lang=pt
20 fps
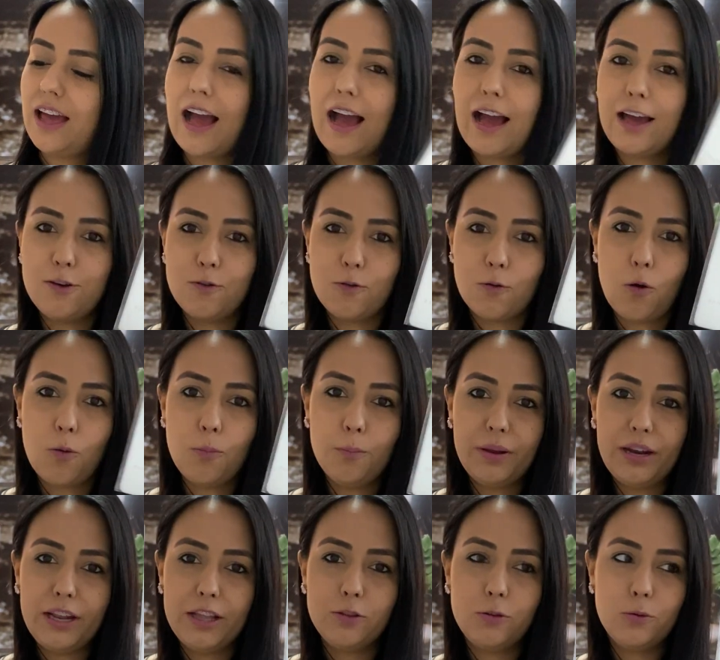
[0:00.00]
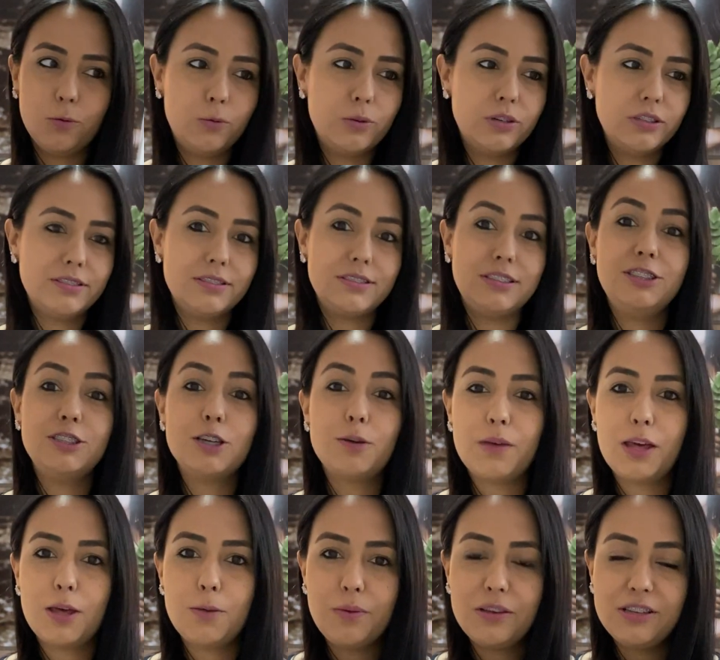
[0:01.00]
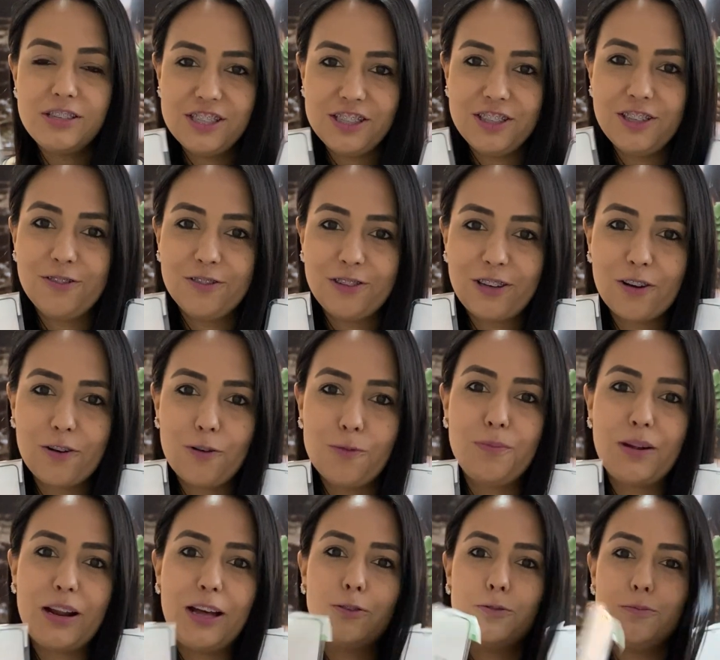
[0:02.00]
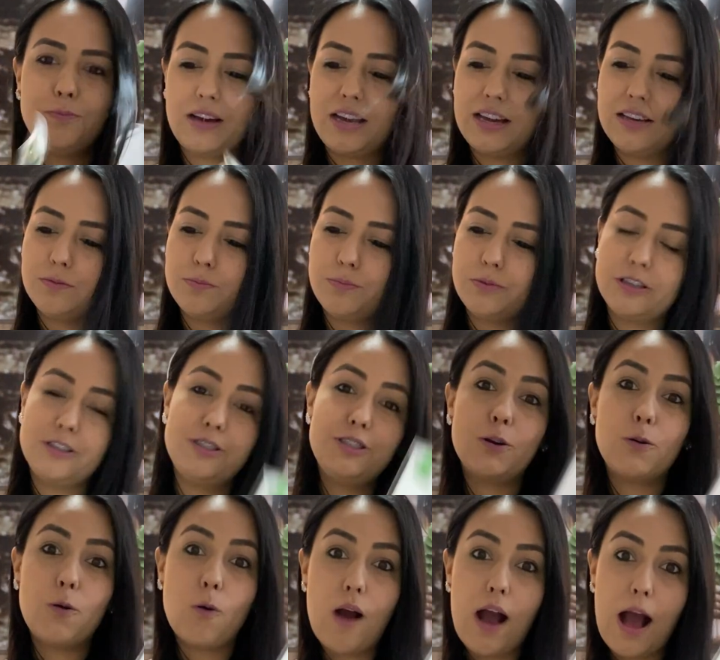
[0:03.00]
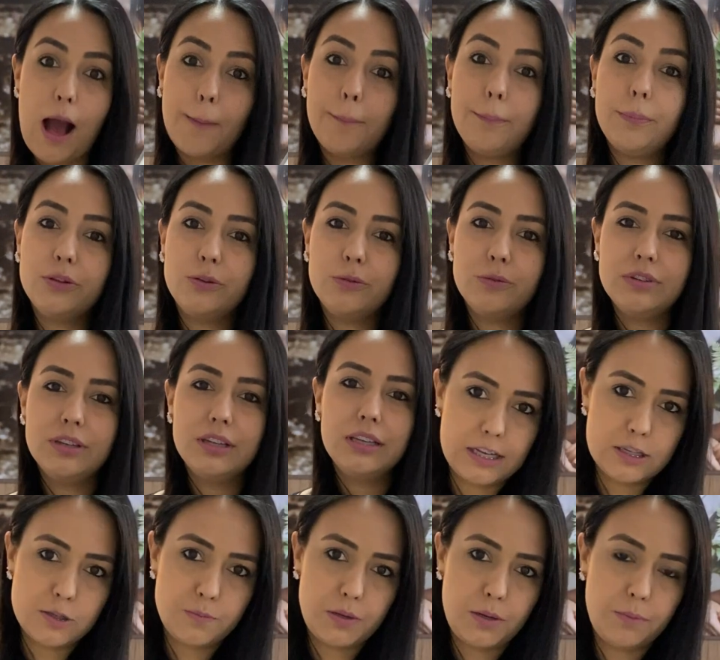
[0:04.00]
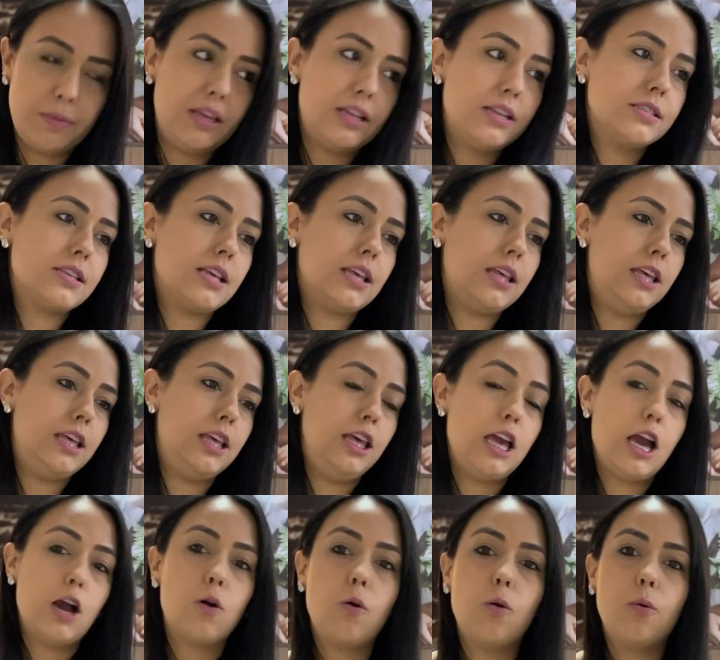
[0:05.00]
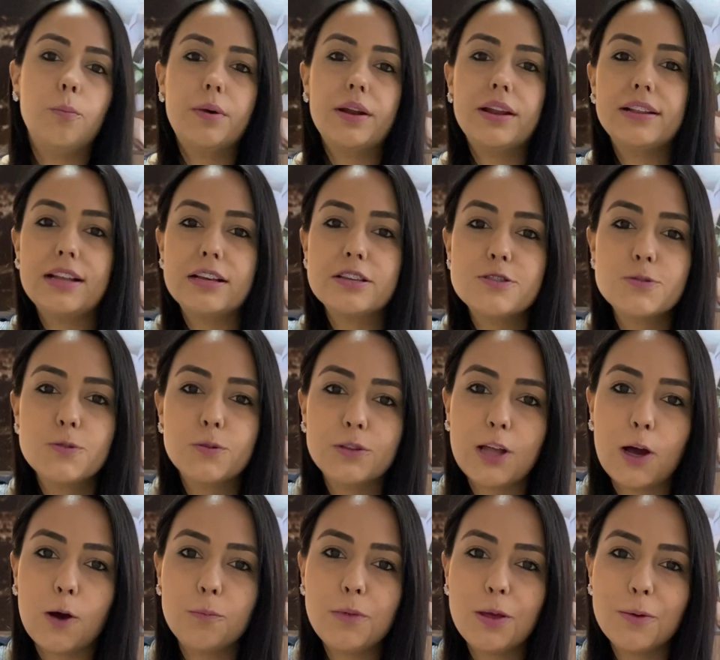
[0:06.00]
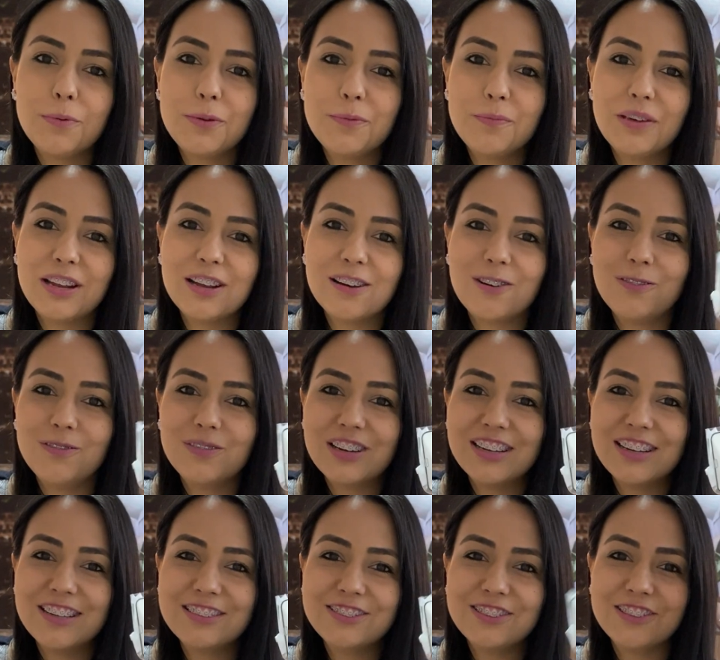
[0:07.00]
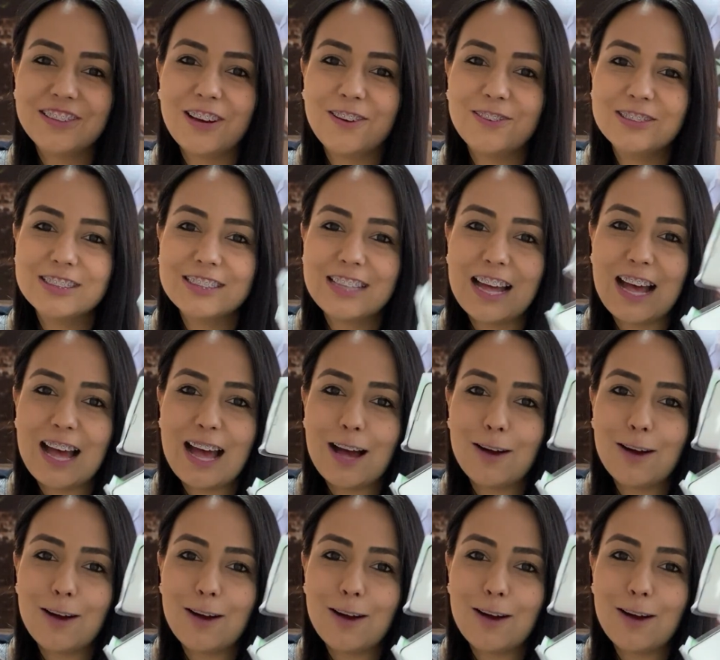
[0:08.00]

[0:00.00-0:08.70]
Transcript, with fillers: Aí eu comprei duas e já me arrependi de não ter hum. comprado mais porque chegou rápido. As primeiras aqui, a compra nacional, minha primeira compra nacional está